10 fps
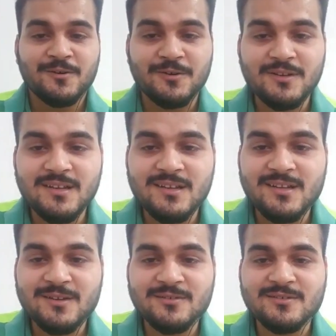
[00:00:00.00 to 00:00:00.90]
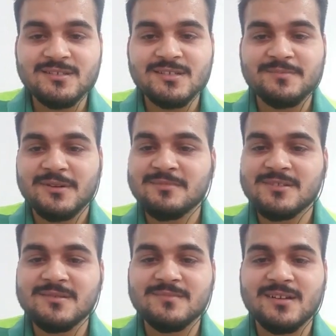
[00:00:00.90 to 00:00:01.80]
होए ने ओने
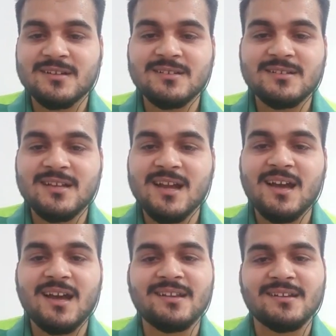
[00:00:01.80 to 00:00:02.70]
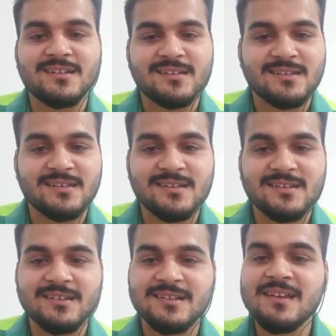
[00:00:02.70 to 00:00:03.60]
बमजी मडरा रहे
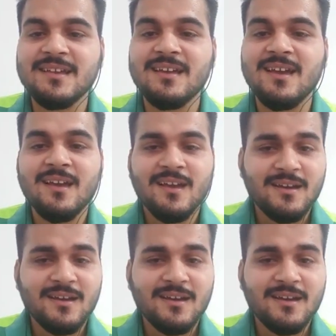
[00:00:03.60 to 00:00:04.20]
हैं